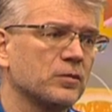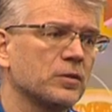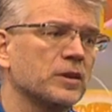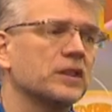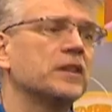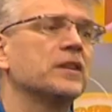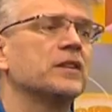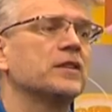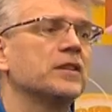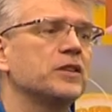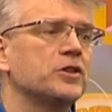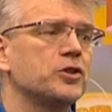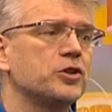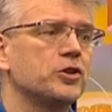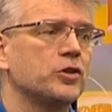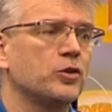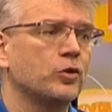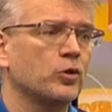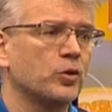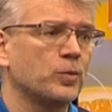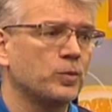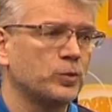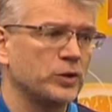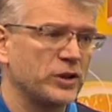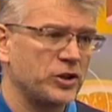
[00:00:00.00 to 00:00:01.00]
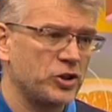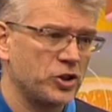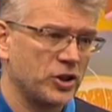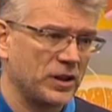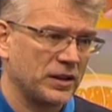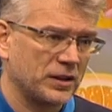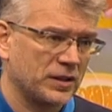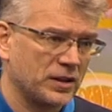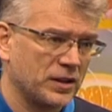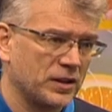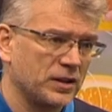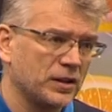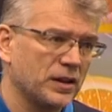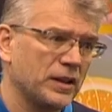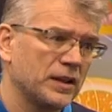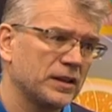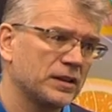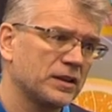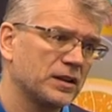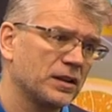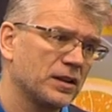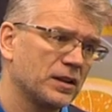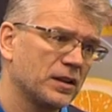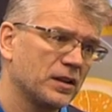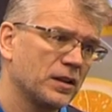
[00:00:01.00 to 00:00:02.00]
мы на четырех площадках.
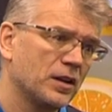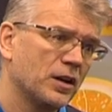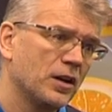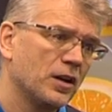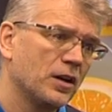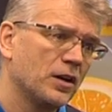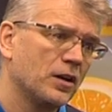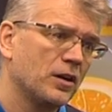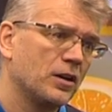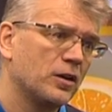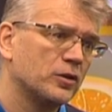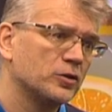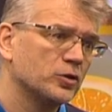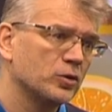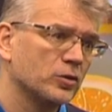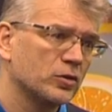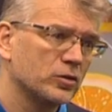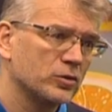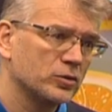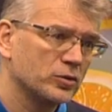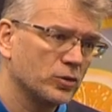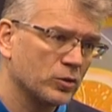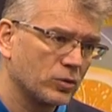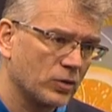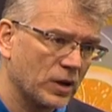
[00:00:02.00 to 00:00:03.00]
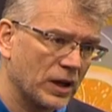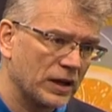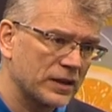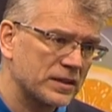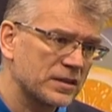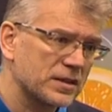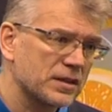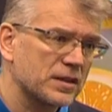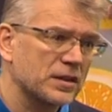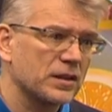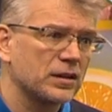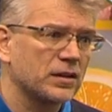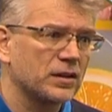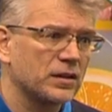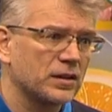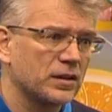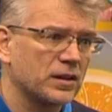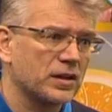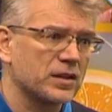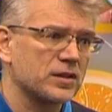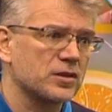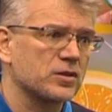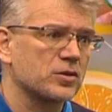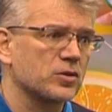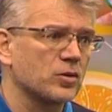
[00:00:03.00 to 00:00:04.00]
Это Луганск,
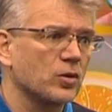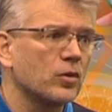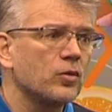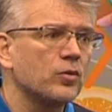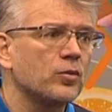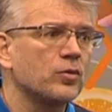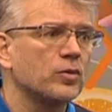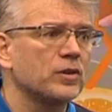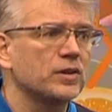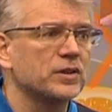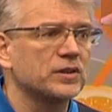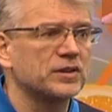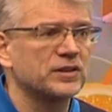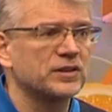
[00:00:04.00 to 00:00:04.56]
Ростов, э,